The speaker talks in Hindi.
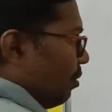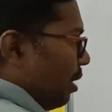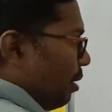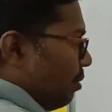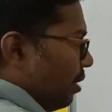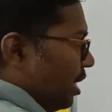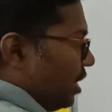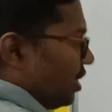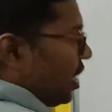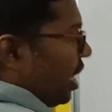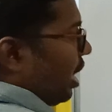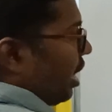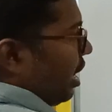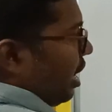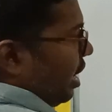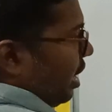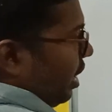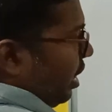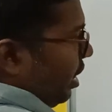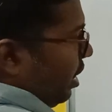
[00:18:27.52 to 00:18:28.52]
लेवल में ही जा
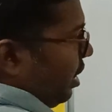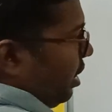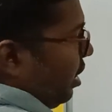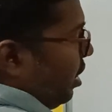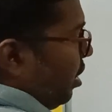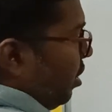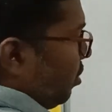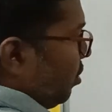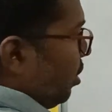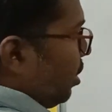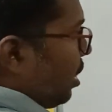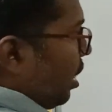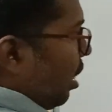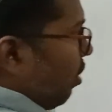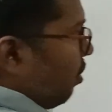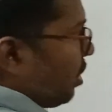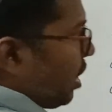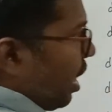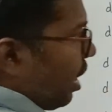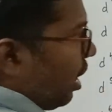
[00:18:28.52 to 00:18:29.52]
रहा है तो क्या
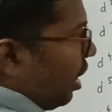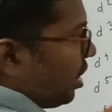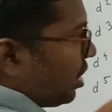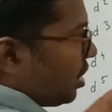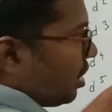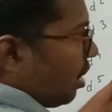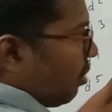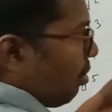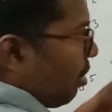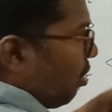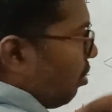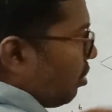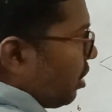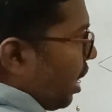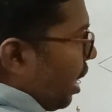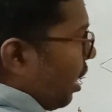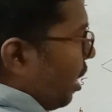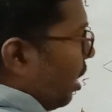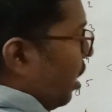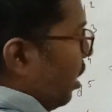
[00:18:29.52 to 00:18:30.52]
हो जाएगा स्टेबल हो
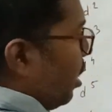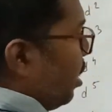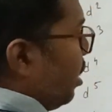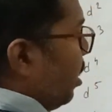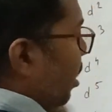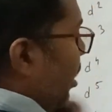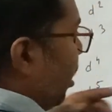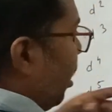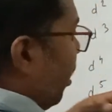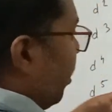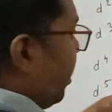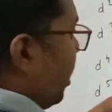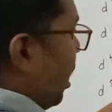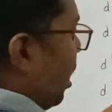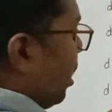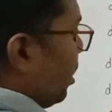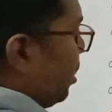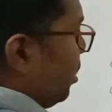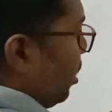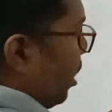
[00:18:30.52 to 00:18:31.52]
जाएगा और
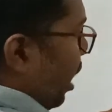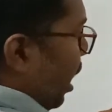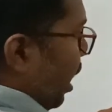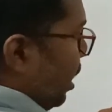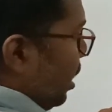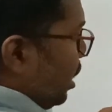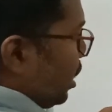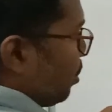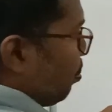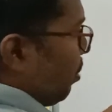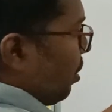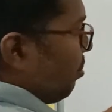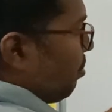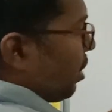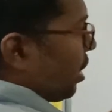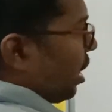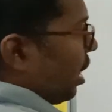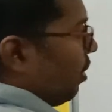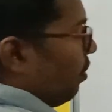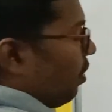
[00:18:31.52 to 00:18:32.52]
यहाँ हाई स्पिन
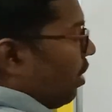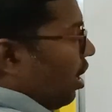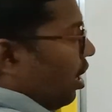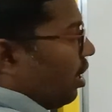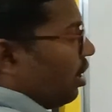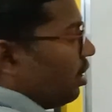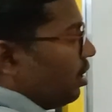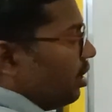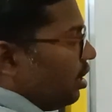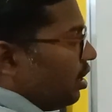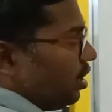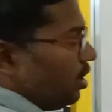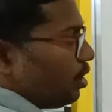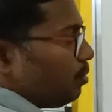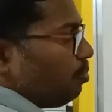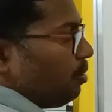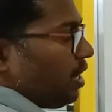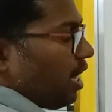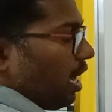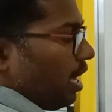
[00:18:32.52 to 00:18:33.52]
में क्या होगा
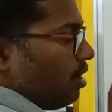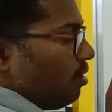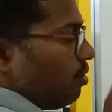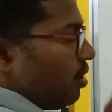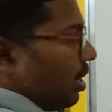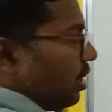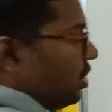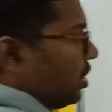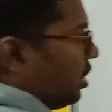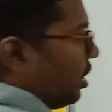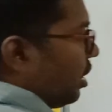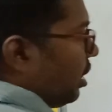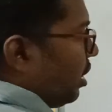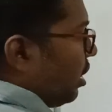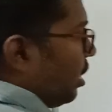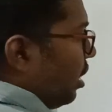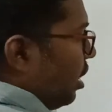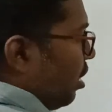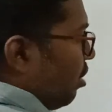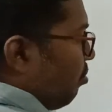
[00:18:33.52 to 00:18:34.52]
स्पिन हाई होना चाहिए
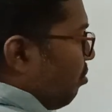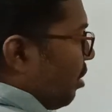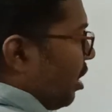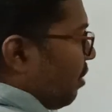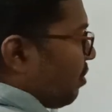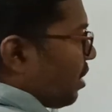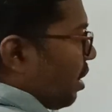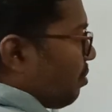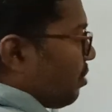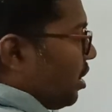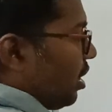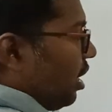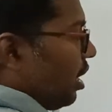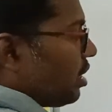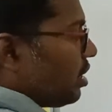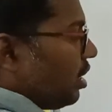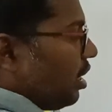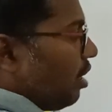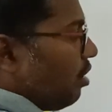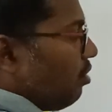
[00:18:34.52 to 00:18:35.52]
मतलब सब
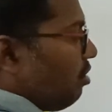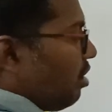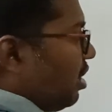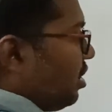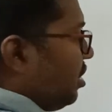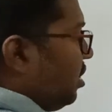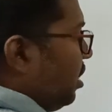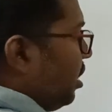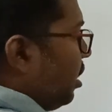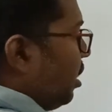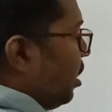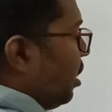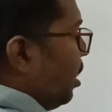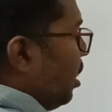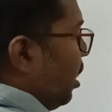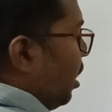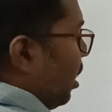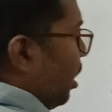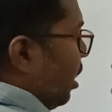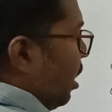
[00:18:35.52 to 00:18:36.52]
सिंगल सिंगल होना चाहिए
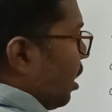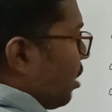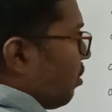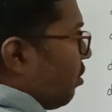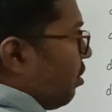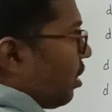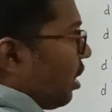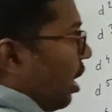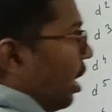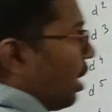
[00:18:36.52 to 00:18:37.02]
इलेक्ट्रॉन